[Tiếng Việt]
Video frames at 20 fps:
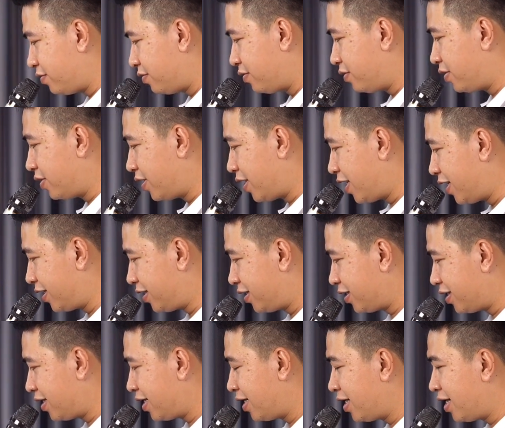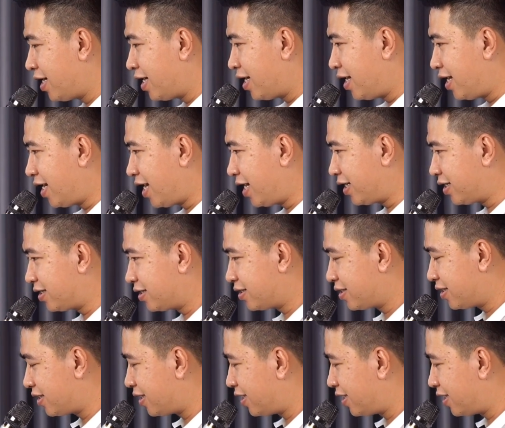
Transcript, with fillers: một hay hay hay lên lên